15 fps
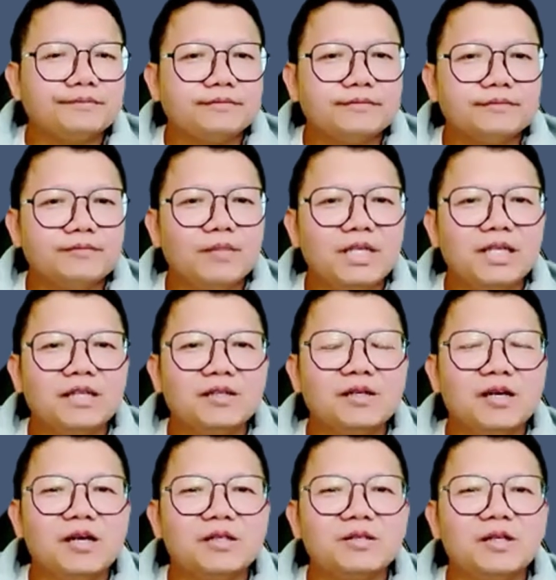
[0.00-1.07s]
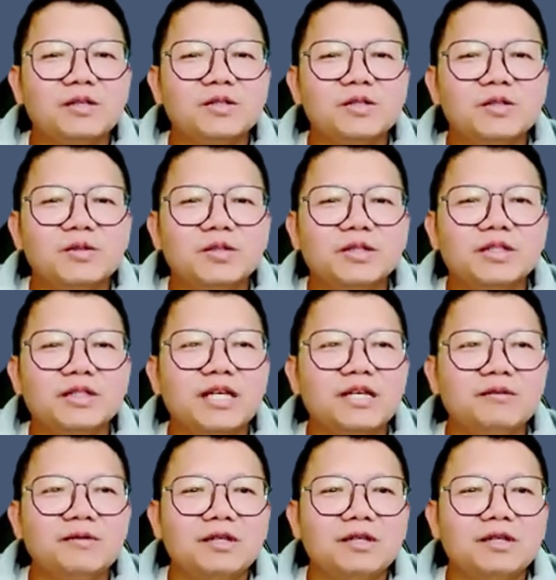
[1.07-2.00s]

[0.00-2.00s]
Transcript: mấy này ta có score Giêsu cái thơ ấy luôn